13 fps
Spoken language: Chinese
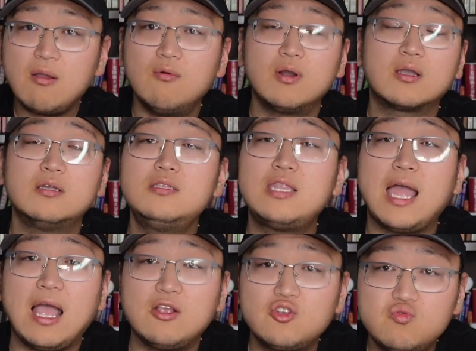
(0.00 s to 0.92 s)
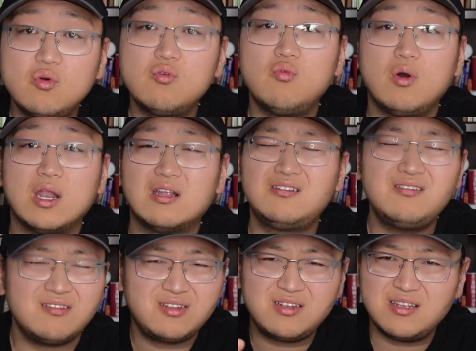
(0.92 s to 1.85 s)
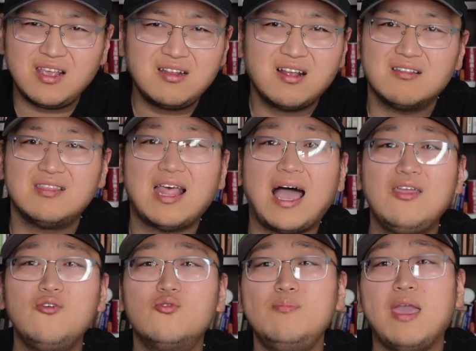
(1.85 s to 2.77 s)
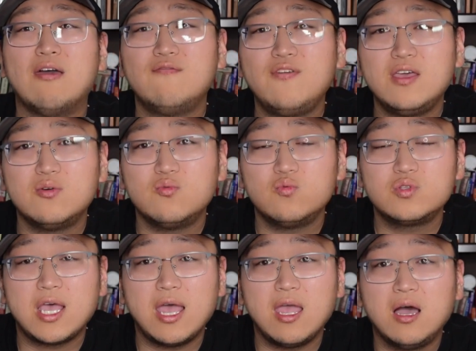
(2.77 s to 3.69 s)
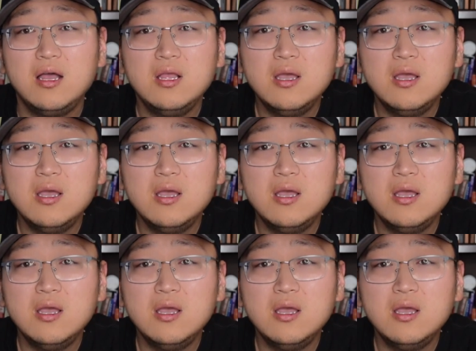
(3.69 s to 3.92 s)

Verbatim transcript: 我跟大家说过了，这世界上哪有免费的午餐呀？